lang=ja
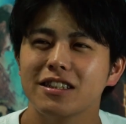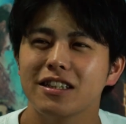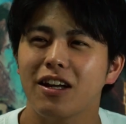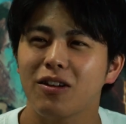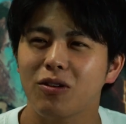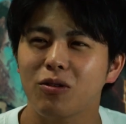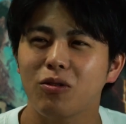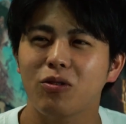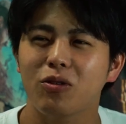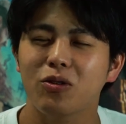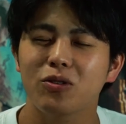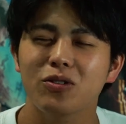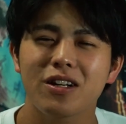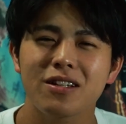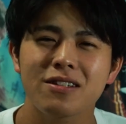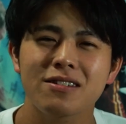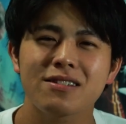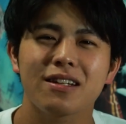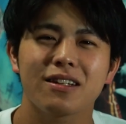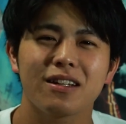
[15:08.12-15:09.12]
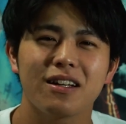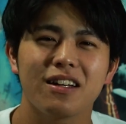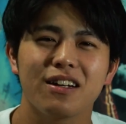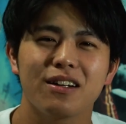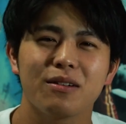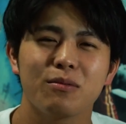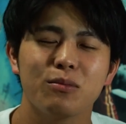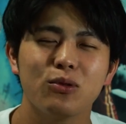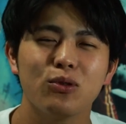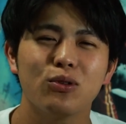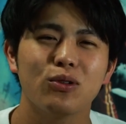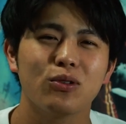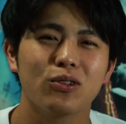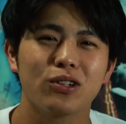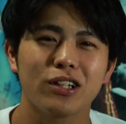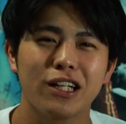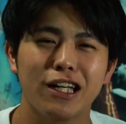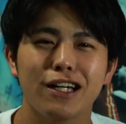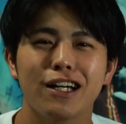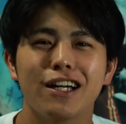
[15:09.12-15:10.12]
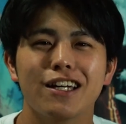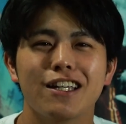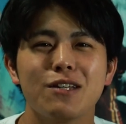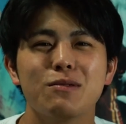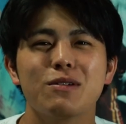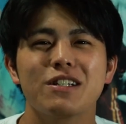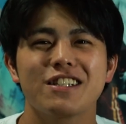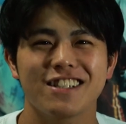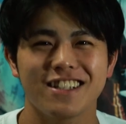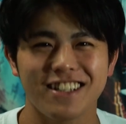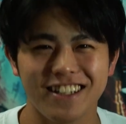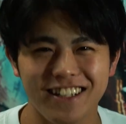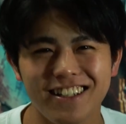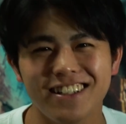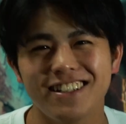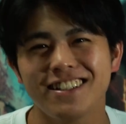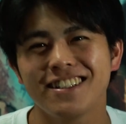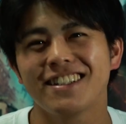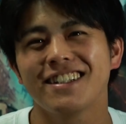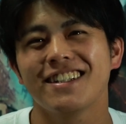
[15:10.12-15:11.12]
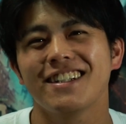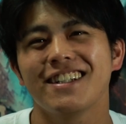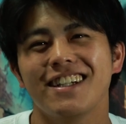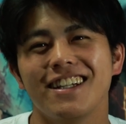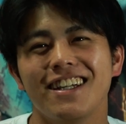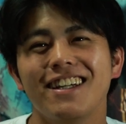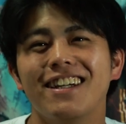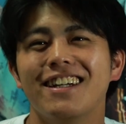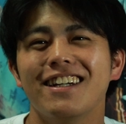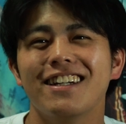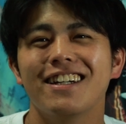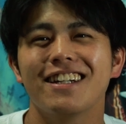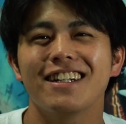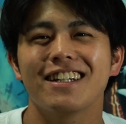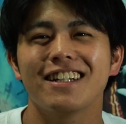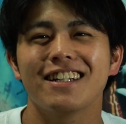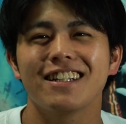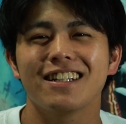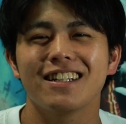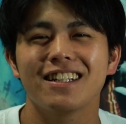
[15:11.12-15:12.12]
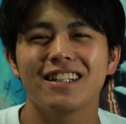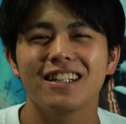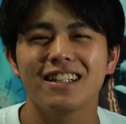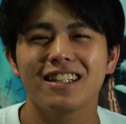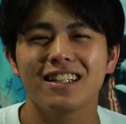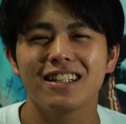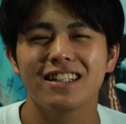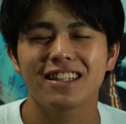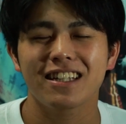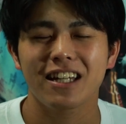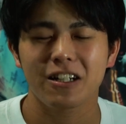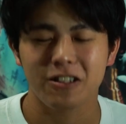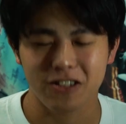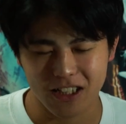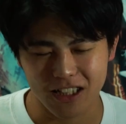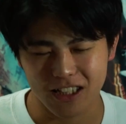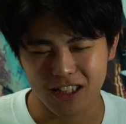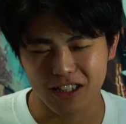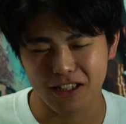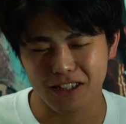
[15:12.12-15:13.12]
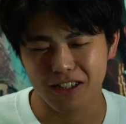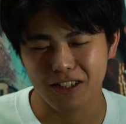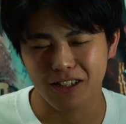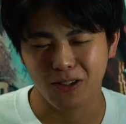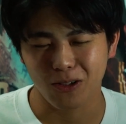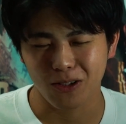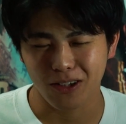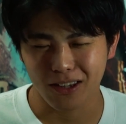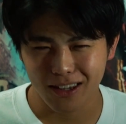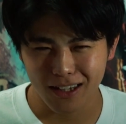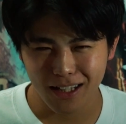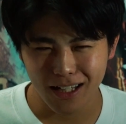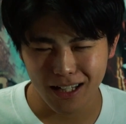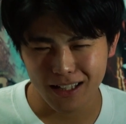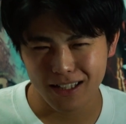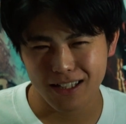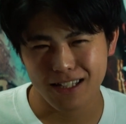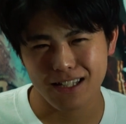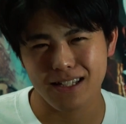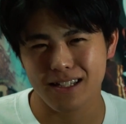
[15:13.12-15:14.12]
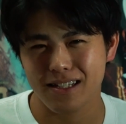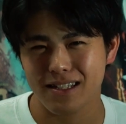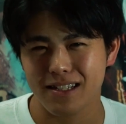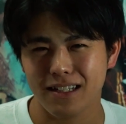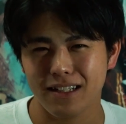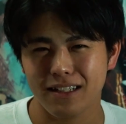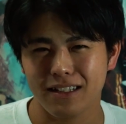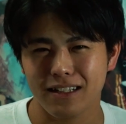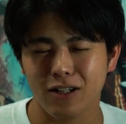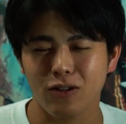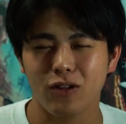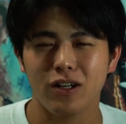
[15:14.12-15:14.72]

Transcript: けどこの暑さでもう限界来まして、えー、タクシーに乗って名